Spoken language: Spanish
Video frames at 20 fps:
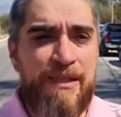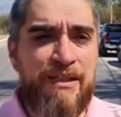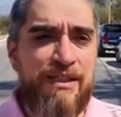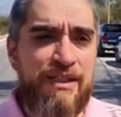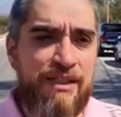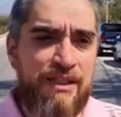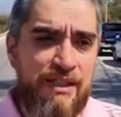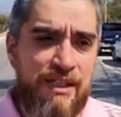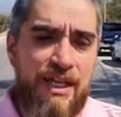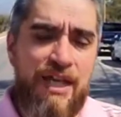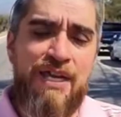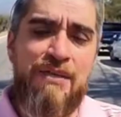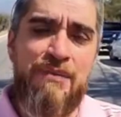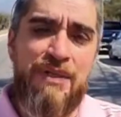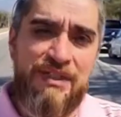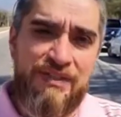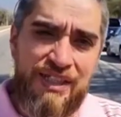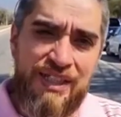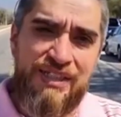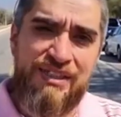Eh, hay
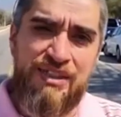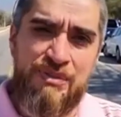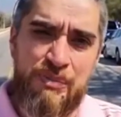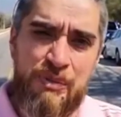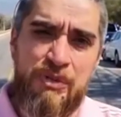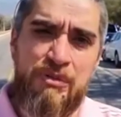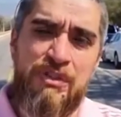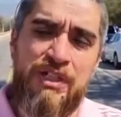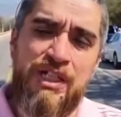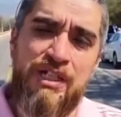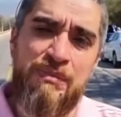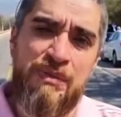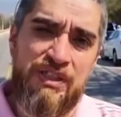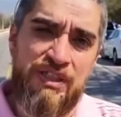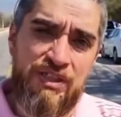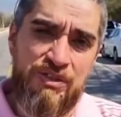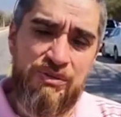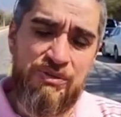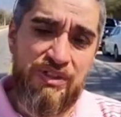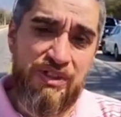bastantes problemas
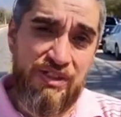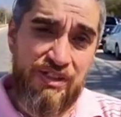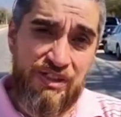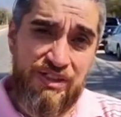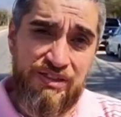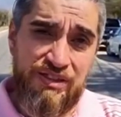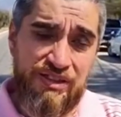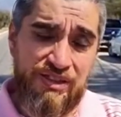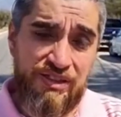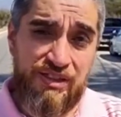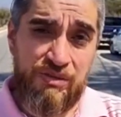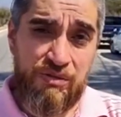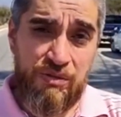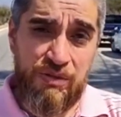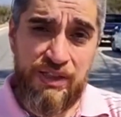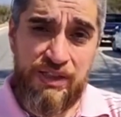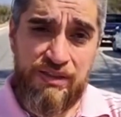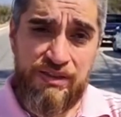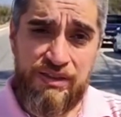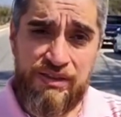que ellos tienen que tener en
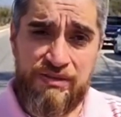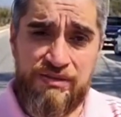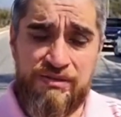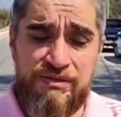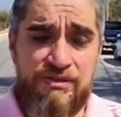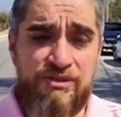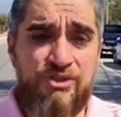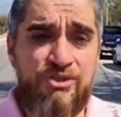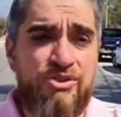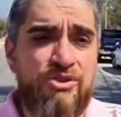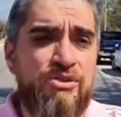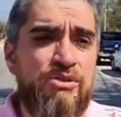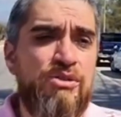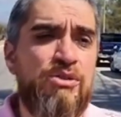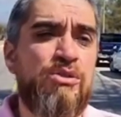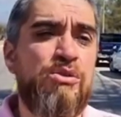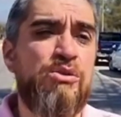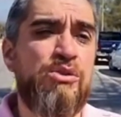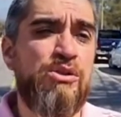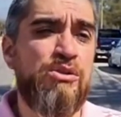cuenta.
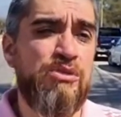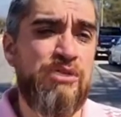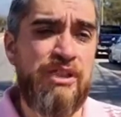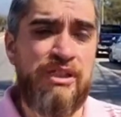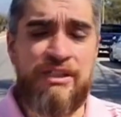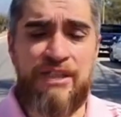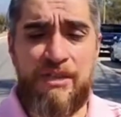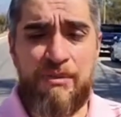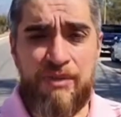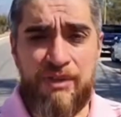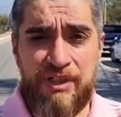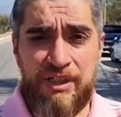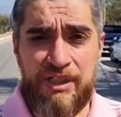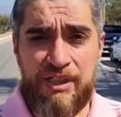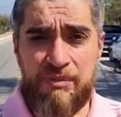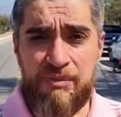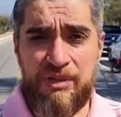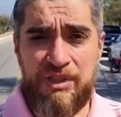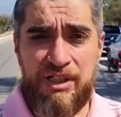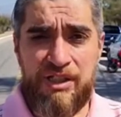Nosotros lo único que estamos
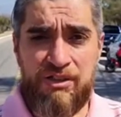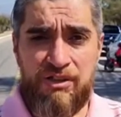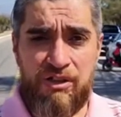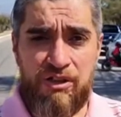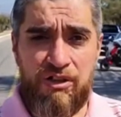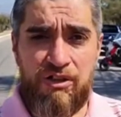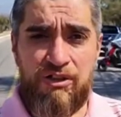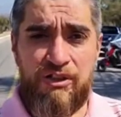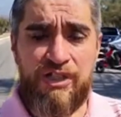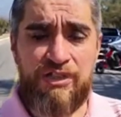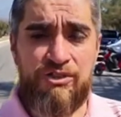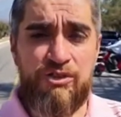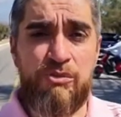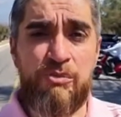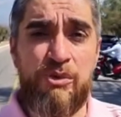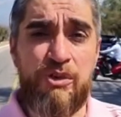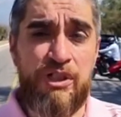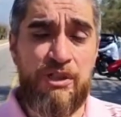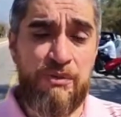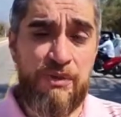encaminados ahora
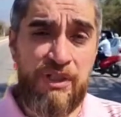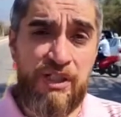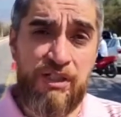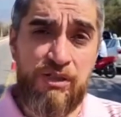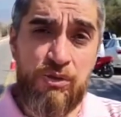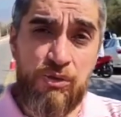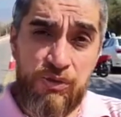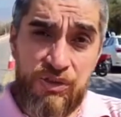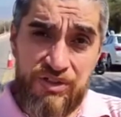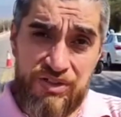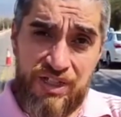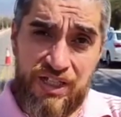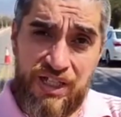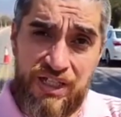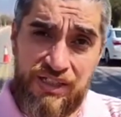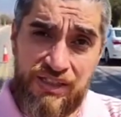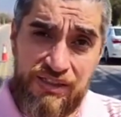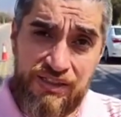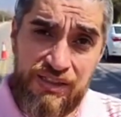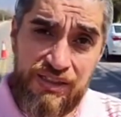son por las vías
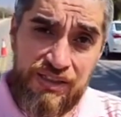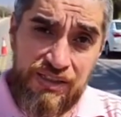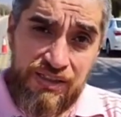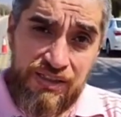judiciales,